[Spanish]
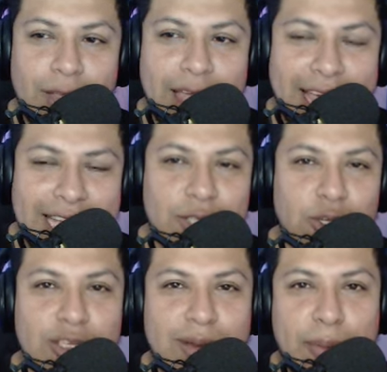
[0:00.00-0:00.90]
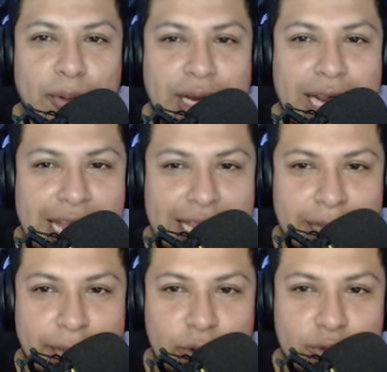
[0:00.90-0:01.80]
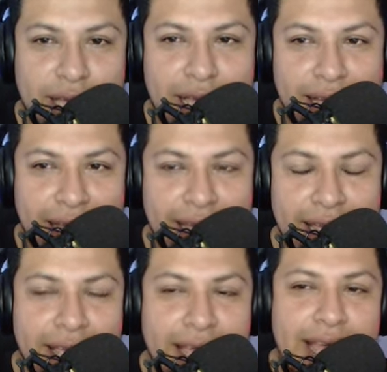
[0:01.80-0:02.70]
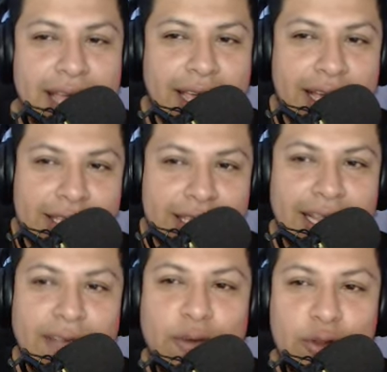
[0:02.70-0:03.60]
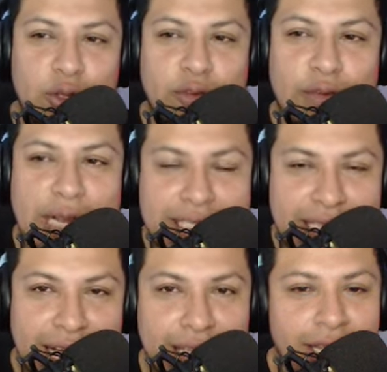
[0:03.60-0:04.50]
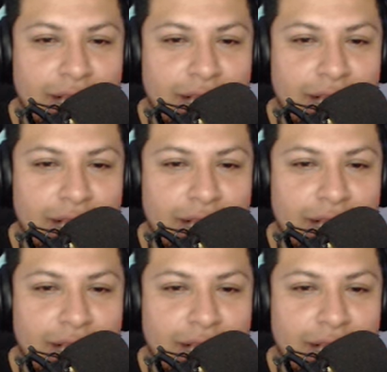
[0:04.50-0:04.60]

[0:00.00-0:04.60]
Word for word: Esto se va a poner caliente, pero ustedes creen que esta es la foto de felicidad.